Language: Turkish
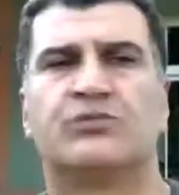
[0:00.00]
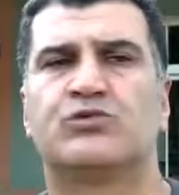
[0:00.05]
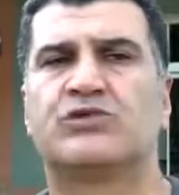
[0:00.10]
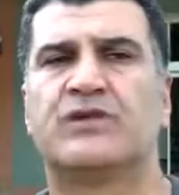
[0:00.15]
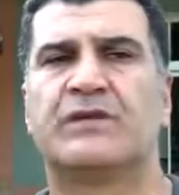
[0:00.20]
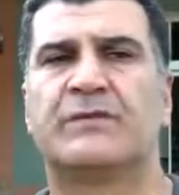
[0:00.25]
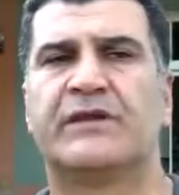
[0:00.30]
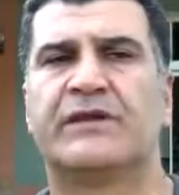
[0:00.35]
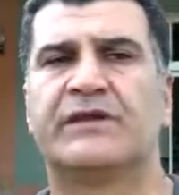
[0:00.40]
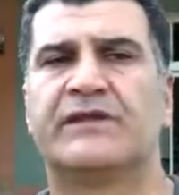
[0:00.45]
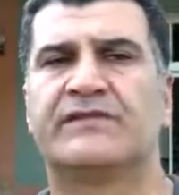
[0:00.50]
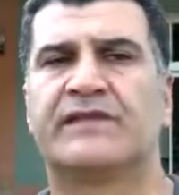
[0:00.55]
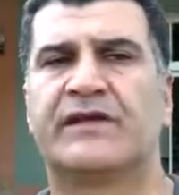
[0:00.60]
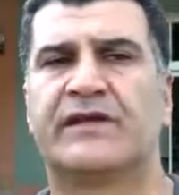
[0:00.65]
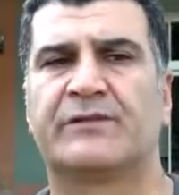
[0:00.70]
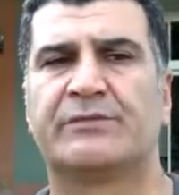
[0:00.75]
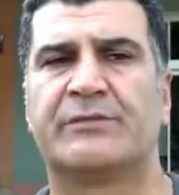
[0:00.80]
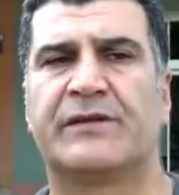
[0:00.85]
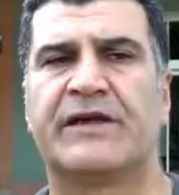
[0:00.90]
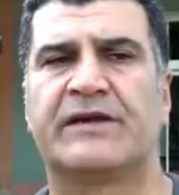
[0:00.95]
E, bu zamanla
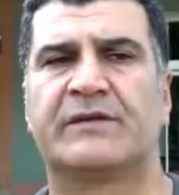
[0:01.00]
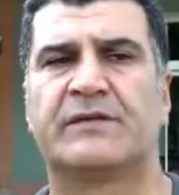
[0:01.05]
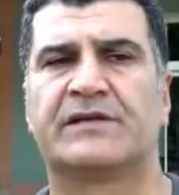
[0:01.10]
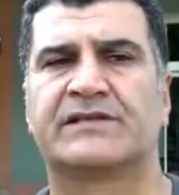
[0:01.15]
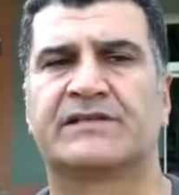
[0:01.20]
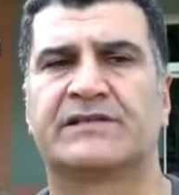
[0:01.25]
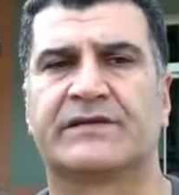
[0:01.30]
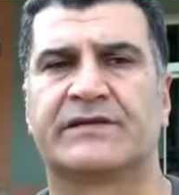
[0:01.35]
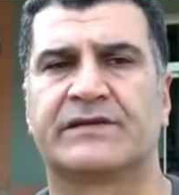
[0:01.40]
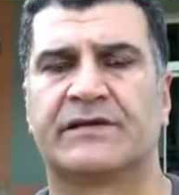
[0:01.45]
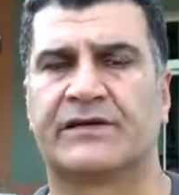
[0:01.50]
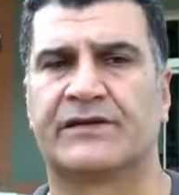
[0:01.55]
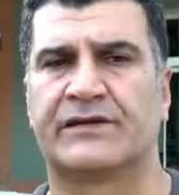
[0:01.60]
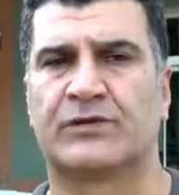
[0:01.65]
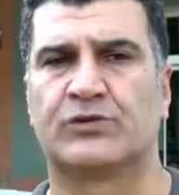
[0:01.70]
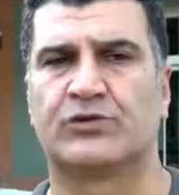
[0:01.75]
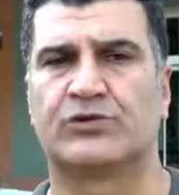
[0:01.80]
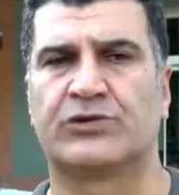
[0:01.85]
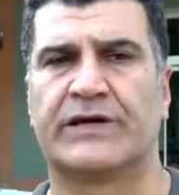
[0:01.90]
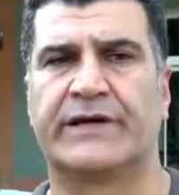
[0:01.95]
tanınmaya başladı
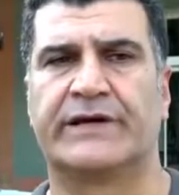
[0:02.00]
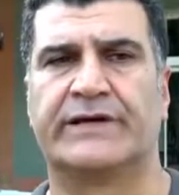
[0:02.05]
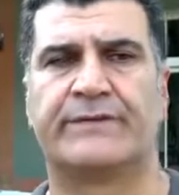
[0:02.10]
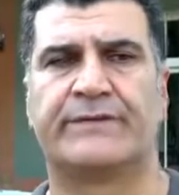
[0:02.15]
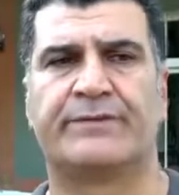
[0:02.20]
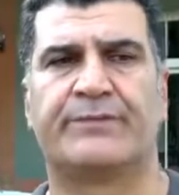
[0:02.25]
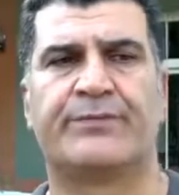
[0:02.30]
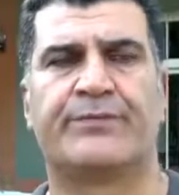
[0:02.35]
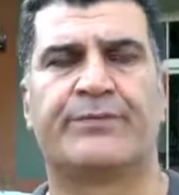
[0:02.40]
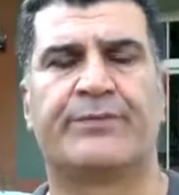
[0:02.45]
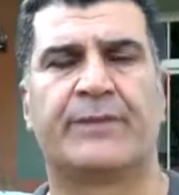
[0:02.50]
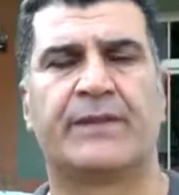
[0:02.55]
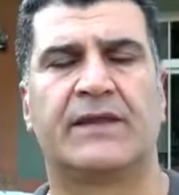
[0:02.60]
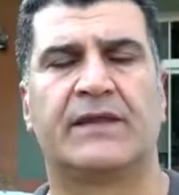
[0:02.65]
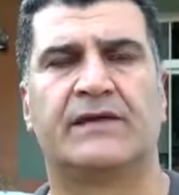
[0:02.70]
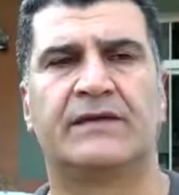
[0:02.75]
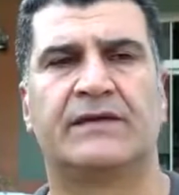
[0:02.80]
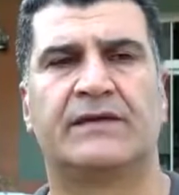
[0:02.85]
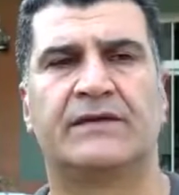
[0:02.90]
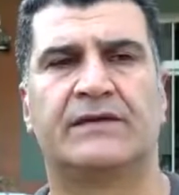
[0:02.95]
at ocağı.
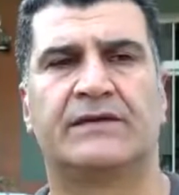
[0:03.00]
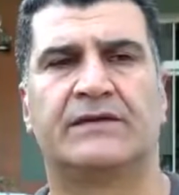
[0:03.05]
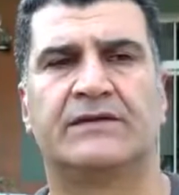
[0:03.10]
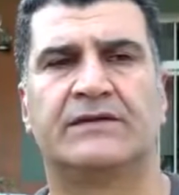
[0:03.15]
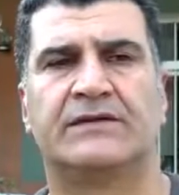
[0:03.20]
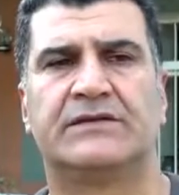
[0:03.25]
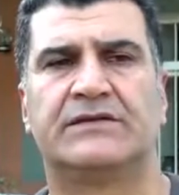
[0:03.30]
E,